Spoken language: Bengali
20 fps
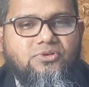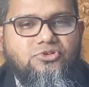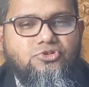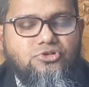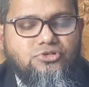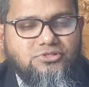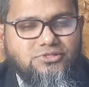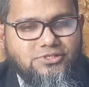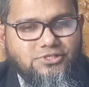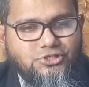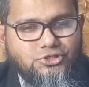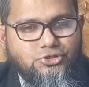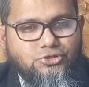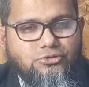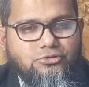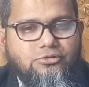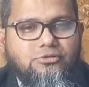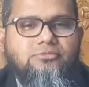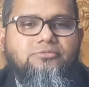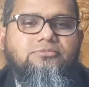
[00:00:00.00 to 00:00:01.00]
সংশ্লিষ্ট
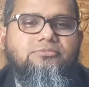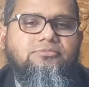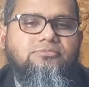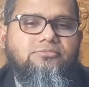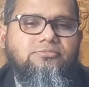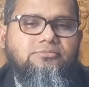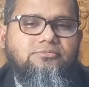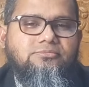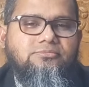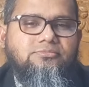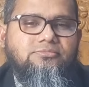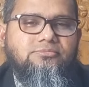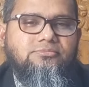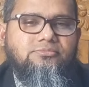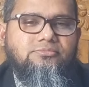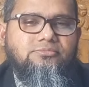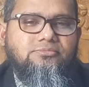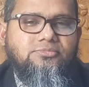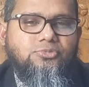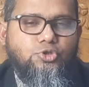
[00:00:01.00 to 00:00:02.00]

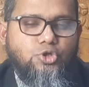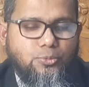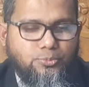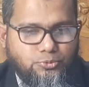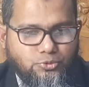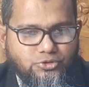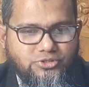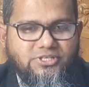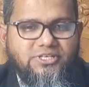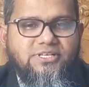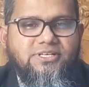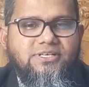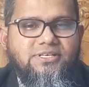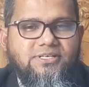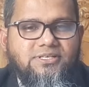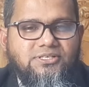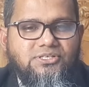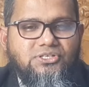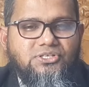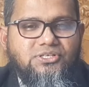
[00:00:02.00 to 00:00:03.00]
দপ্তর থেকে
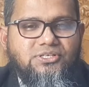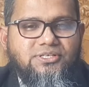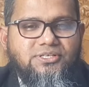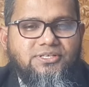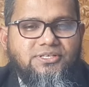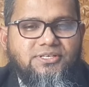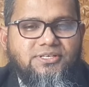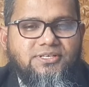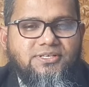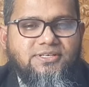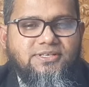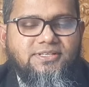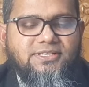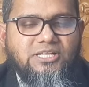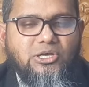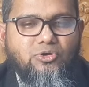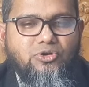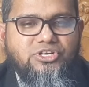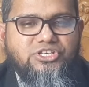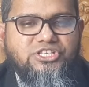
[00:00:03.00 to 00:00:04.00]

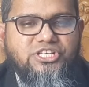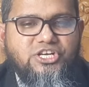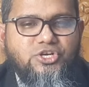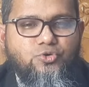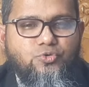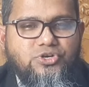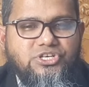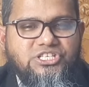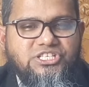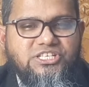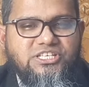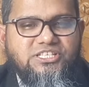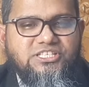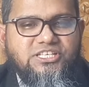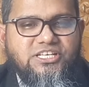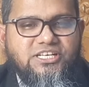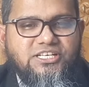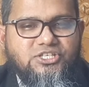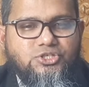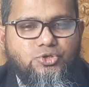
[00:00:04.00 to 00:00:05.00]
তাহলে সেই নোটিশকে
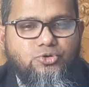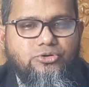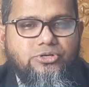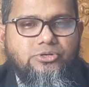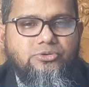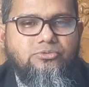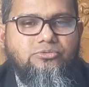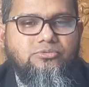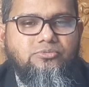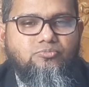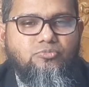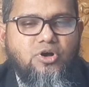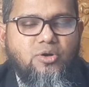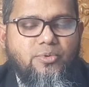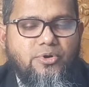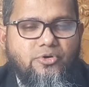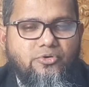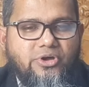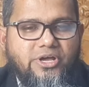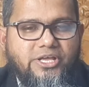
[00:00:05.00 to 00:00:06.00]
চ্যালেঞ্জ করেও
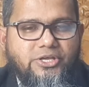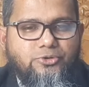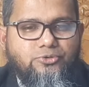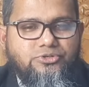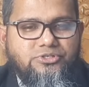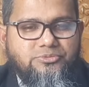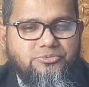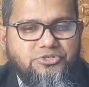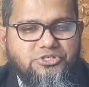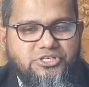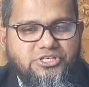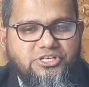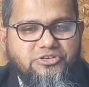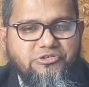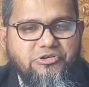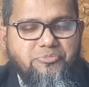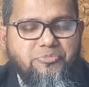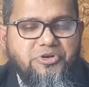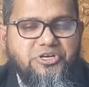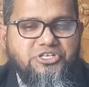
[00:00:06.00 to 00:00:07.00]
মহামান্য হাইকোর্ট ডিভিশনে
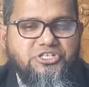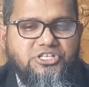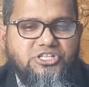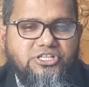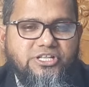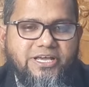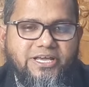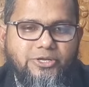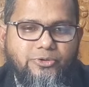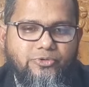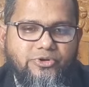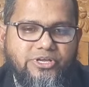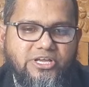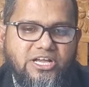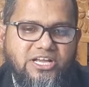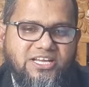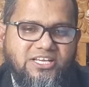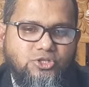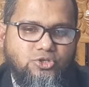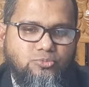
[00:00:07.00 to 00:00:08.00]
রিট পিটিশন দায়ের করে
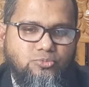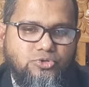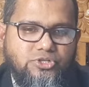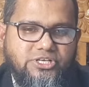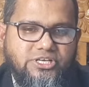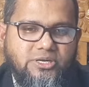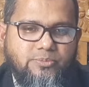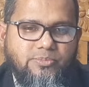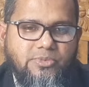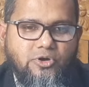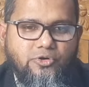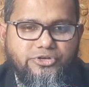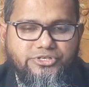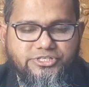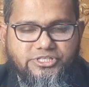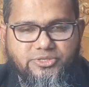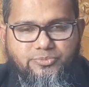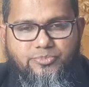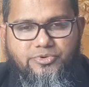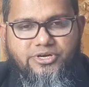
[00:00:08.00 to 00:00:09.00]
কাঙ্ক্ষিত প্রতিকার পাওয়া
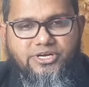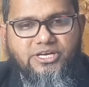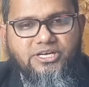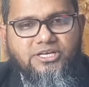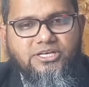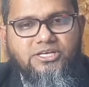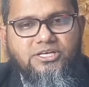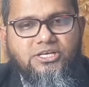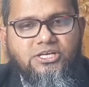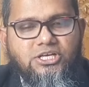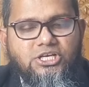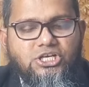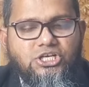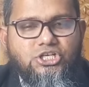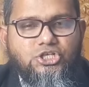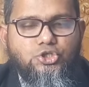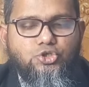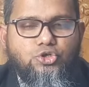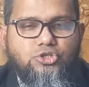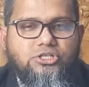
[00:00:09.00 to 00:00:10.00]
যেতে পারে
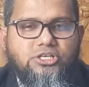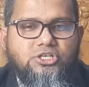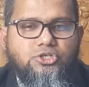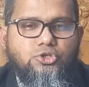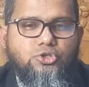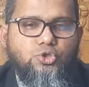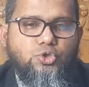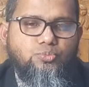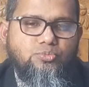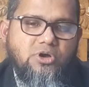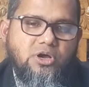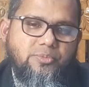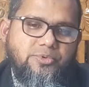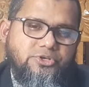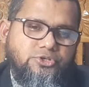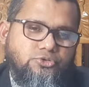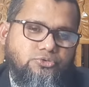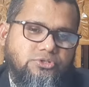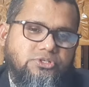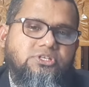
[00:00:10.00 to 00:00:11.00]
যথাযথভাবে
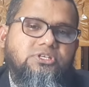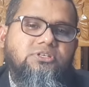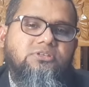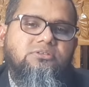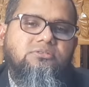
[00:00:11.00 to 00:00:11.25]
যদি